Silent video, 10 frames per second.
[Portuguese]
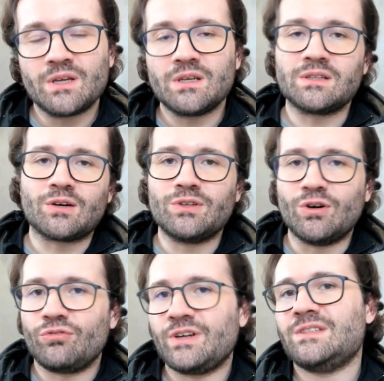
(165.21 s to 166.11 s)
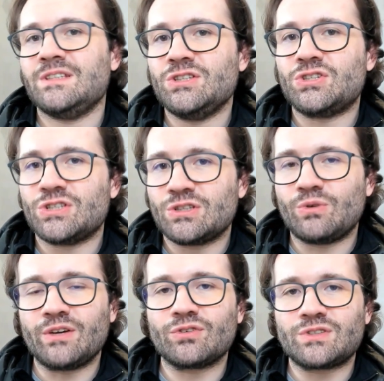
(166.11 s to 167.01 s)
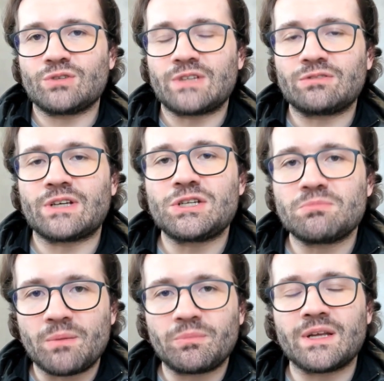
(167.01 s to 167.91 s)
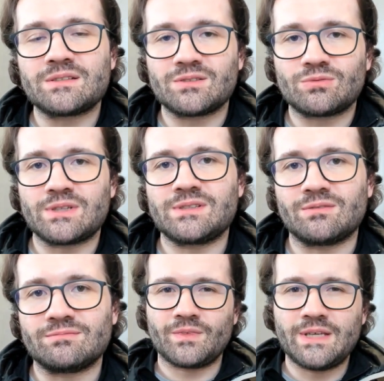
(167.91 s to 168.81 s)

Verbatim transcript: Então não faz sentido aí você usar o sitemap nessa situação.